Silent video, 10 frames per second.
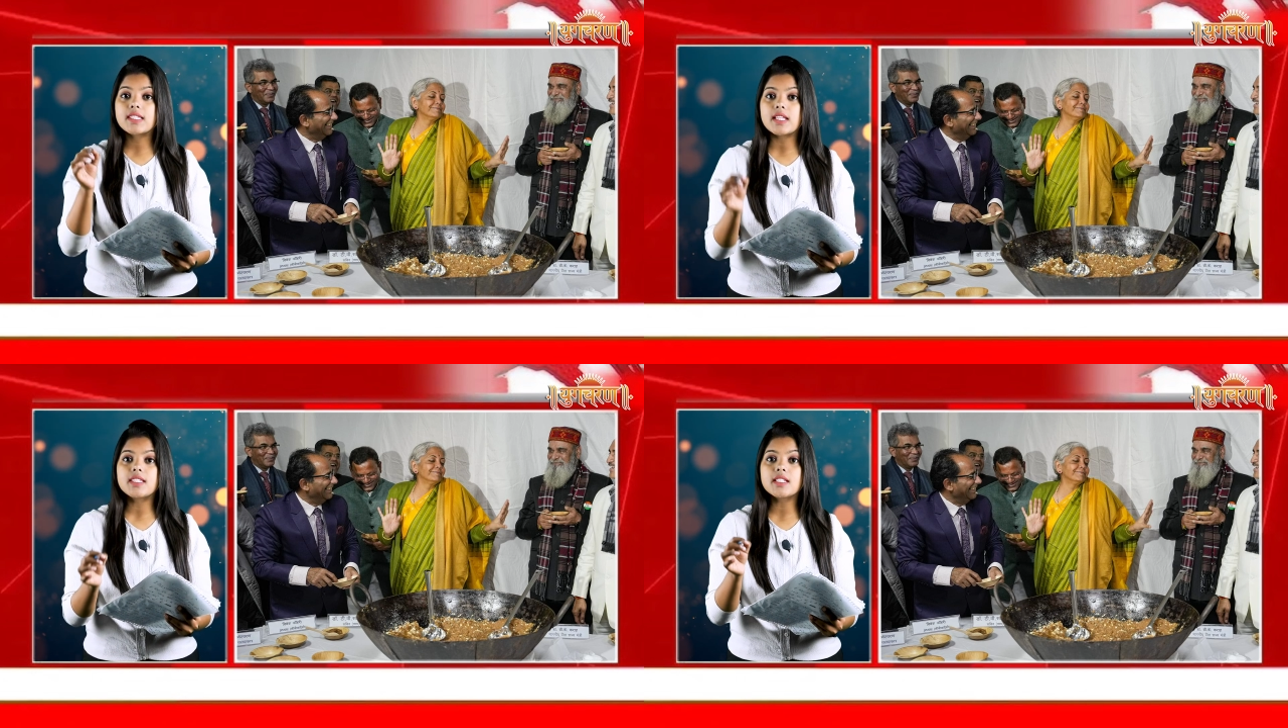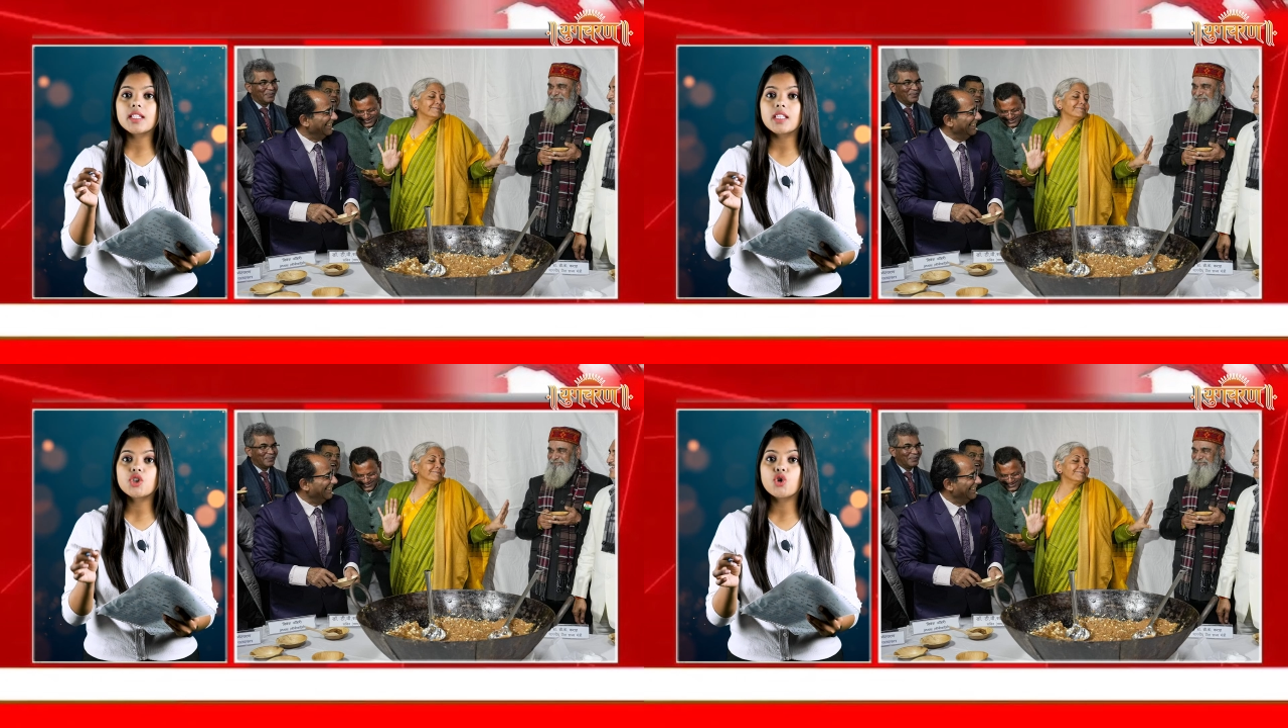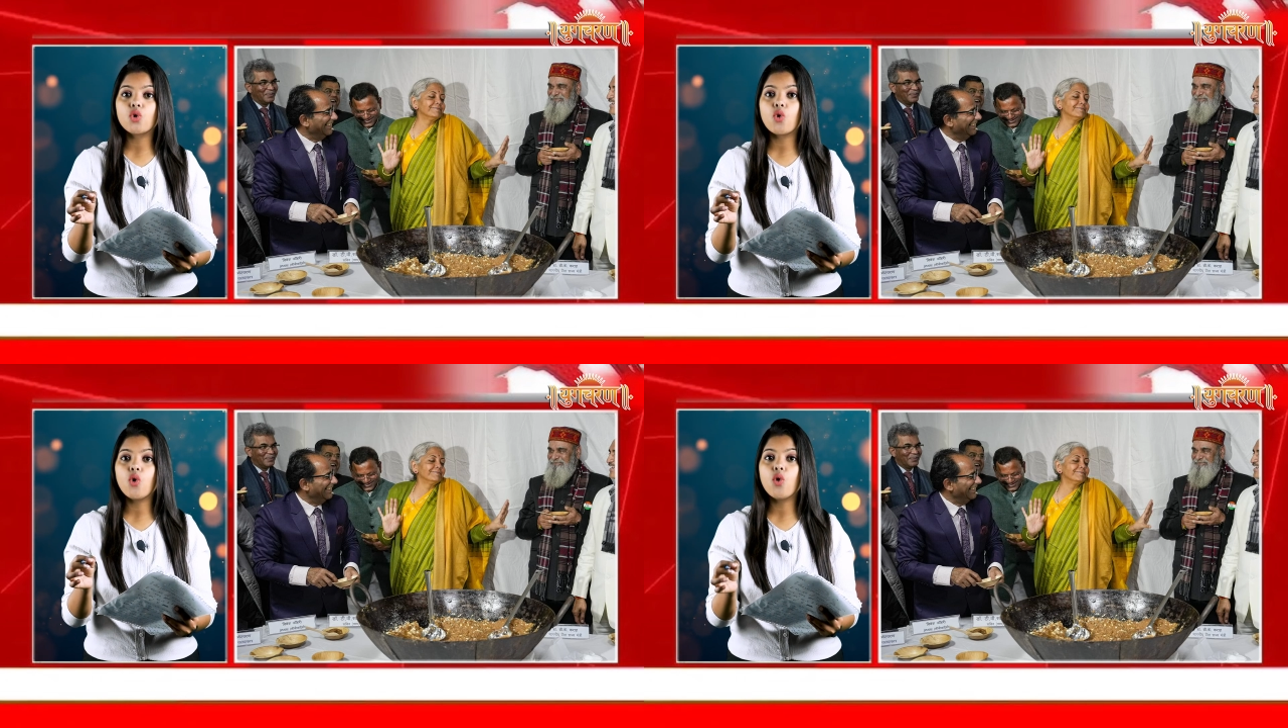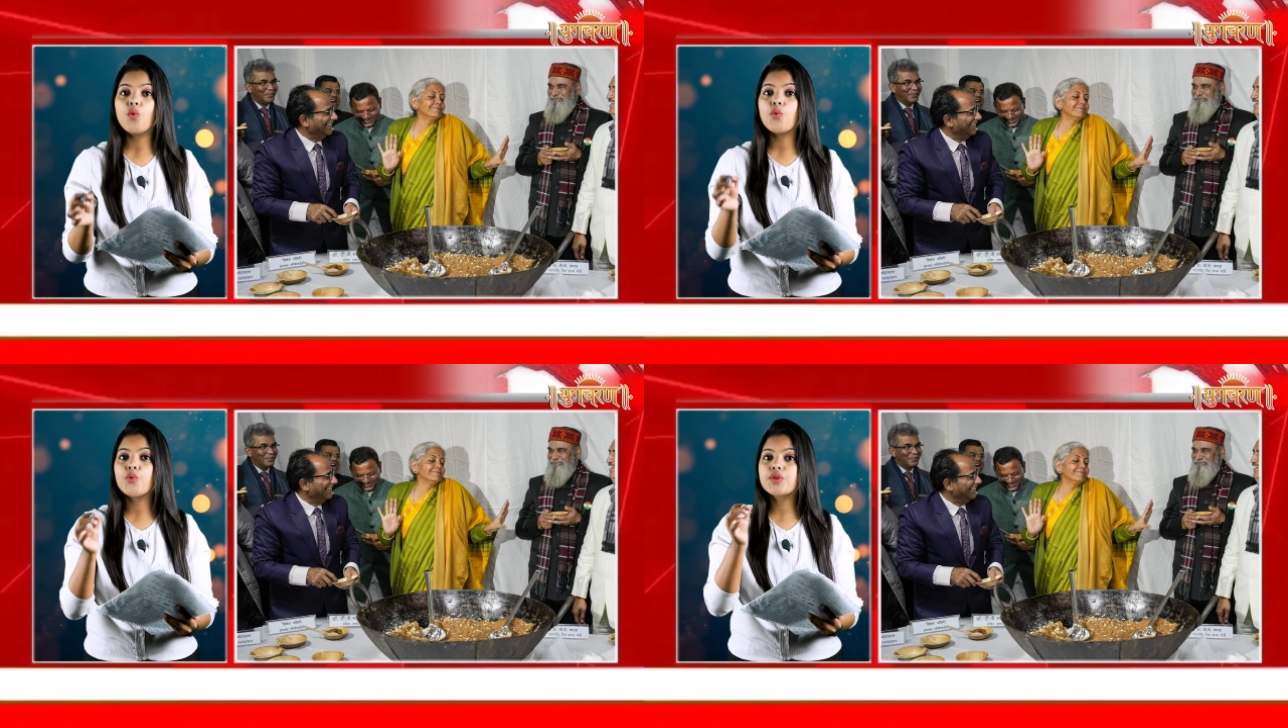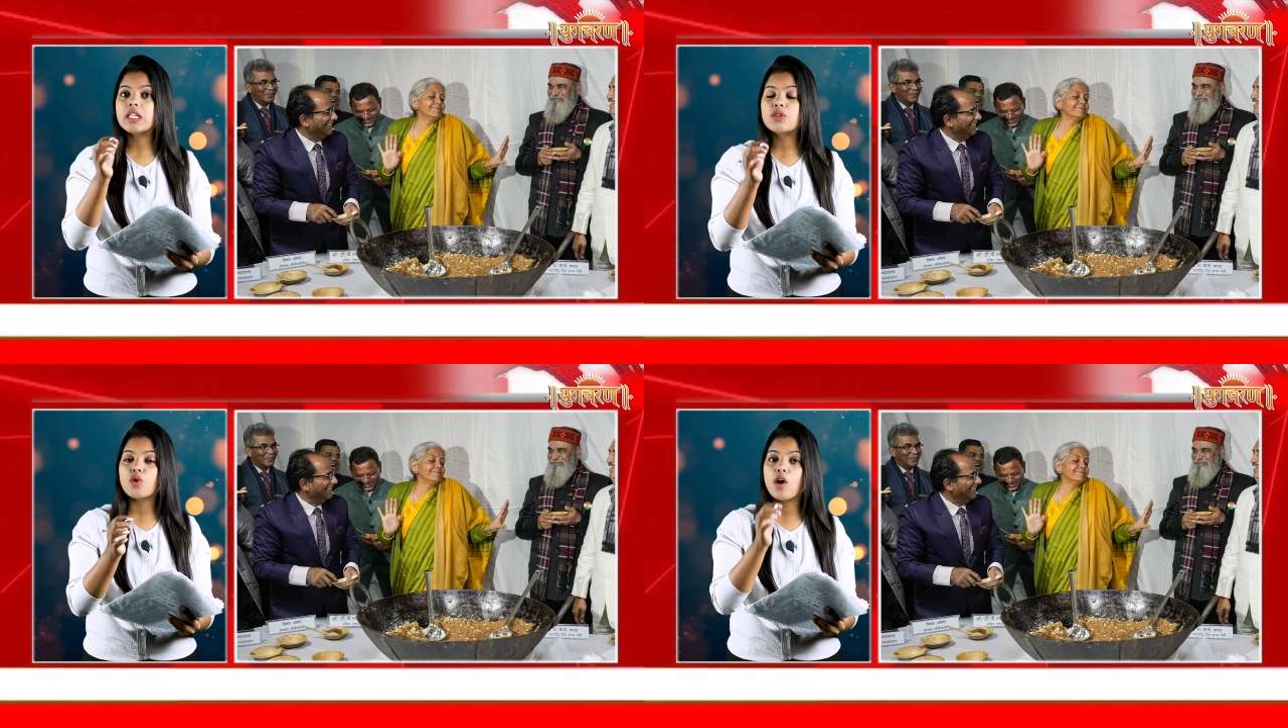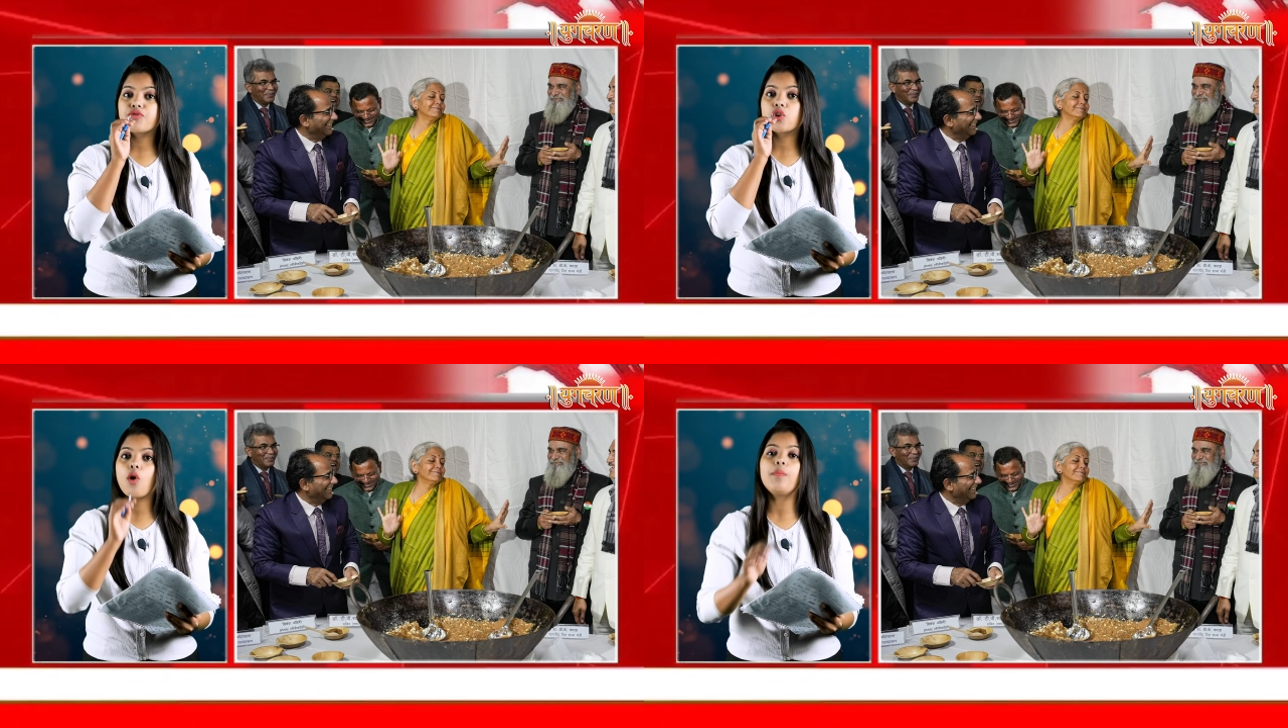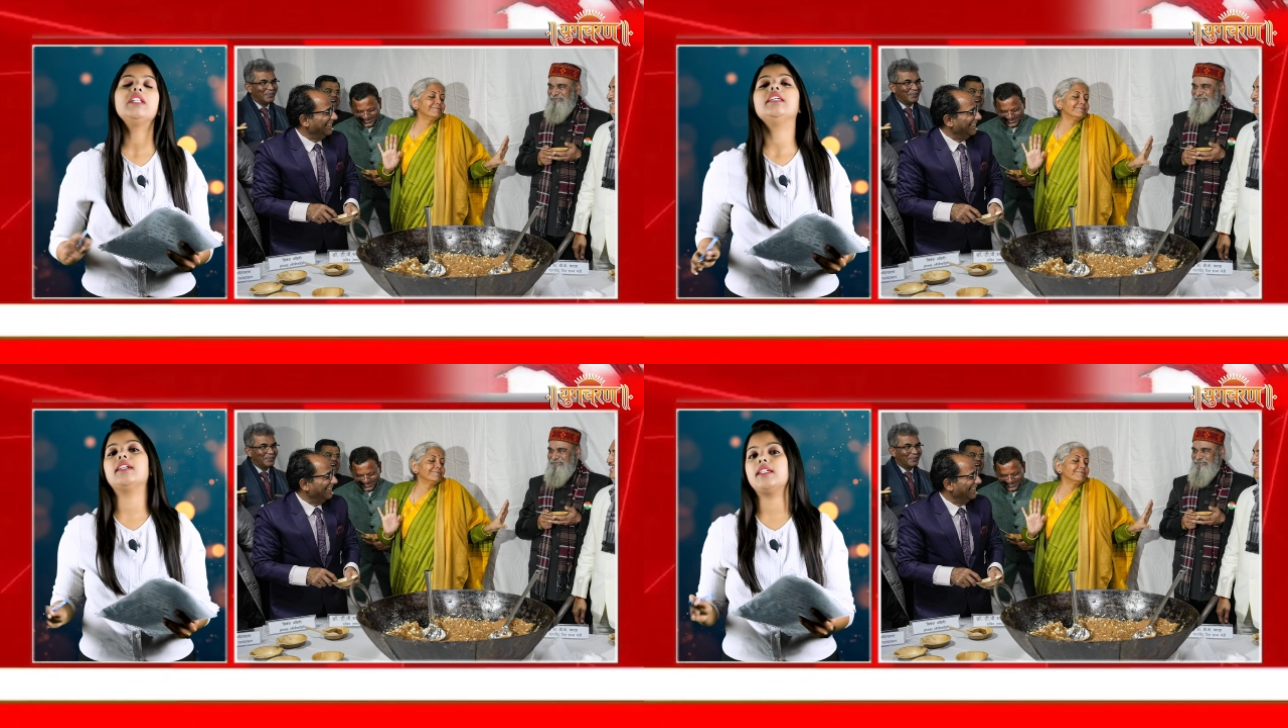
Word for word: संसद सदस्यों को उसकी सॉफ्ट कॉपी दी